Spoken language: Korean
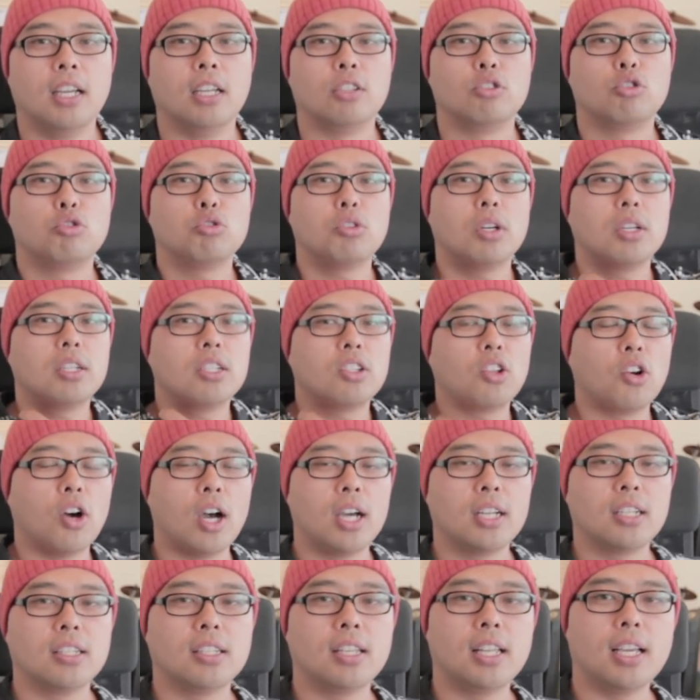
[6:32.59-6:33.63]
추가를 더
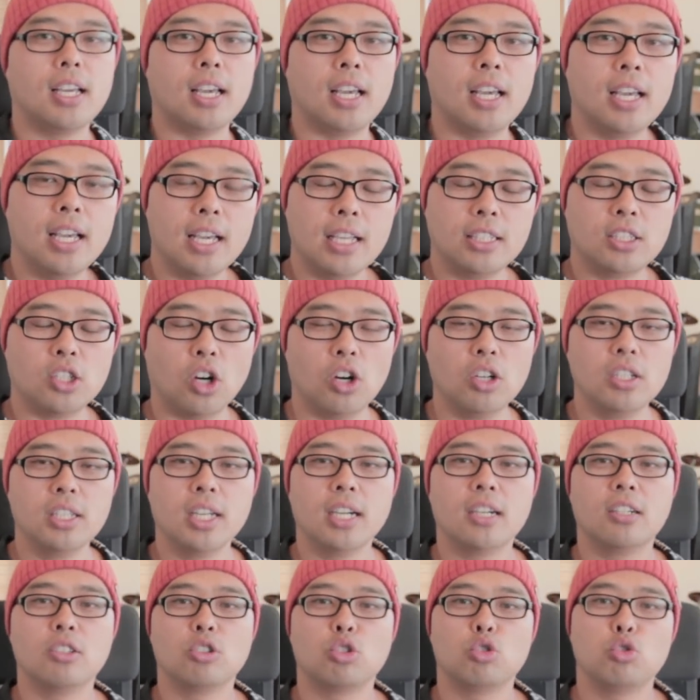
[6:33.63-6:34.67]
하는데
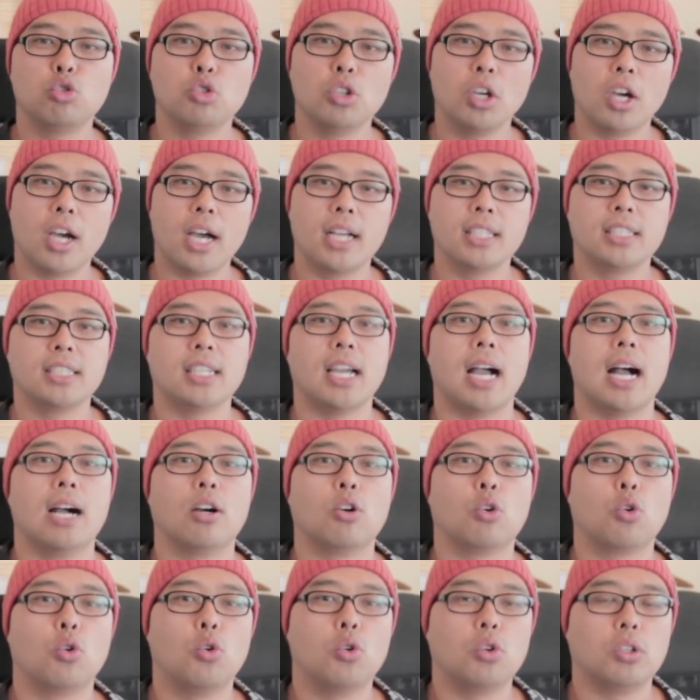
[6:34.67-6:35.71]
정량을 투여하지
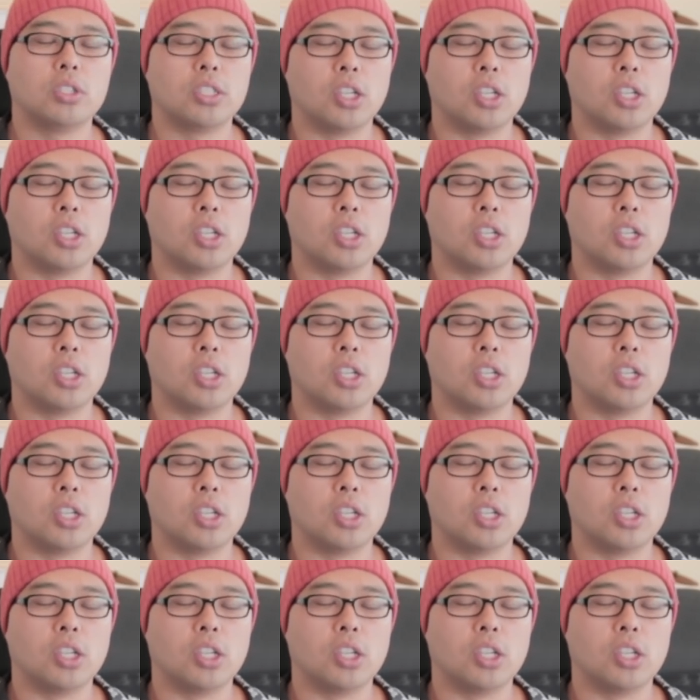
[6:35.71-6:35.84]
않고